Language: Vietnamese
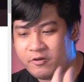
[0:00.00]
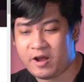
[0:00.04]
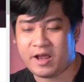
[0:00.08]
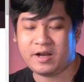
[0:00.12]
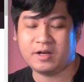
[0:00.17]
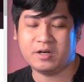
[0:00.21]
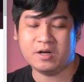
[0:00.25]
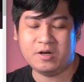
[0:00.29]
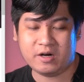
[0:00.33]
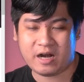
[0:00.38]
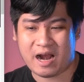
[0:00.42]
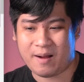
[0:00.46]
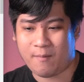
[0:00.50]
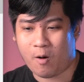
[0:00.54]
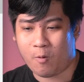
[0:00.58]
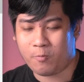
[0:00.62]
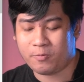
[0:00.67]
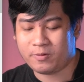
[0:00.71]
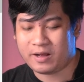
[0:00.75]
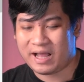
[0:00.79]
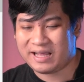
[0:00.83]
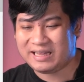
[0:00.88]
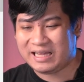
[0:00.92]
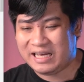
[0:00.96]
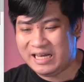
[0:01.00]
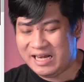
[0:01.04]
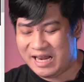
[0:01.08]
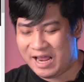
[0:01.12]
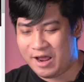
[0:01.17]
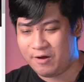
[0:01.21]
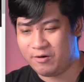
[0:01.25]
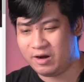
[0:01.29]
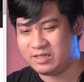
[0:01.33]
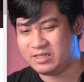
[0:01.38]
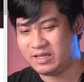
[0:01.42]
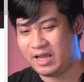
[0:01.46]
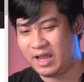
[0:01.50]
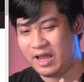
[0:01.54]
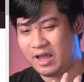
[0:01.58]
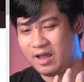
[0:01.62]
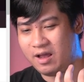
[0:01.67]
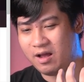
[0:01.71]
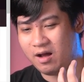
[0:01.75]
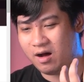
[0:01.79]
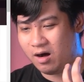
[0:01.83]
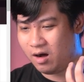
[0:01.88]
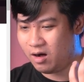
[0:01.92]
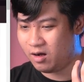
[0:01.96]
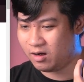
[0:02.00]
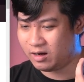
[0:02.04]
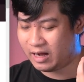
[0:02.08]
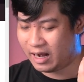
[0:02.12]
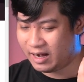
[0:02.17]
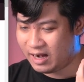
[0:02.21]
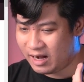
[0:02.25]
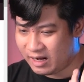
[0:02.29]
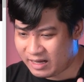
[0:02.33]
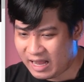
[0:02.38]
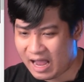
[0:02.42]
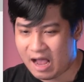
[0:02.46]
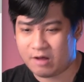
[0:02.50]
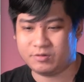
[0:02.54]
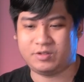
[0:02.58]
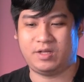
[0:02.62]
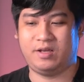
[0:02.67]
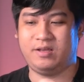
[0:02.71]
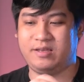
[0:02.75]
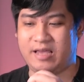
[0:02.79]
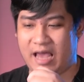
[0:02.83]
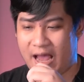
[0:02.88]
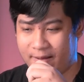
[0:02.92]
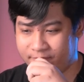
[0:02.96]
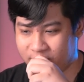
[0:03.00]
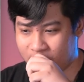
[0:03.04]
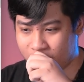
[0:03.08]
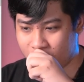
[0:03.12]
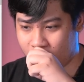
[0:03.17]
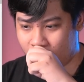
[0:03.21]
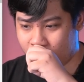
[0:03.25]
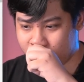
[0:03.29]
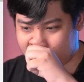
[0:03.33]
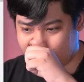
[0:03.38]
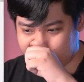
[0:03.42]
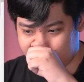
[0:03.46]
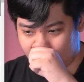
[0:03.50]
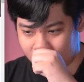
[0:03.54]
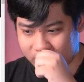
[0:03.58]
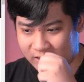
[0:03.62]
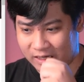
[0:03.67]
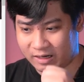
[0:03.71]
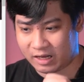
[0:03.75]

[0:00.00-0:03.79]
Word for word: Fed đưa ra một cái tín hiệu là sẽ uh, khả năng cao sẽ giảm tốc độ tốc độ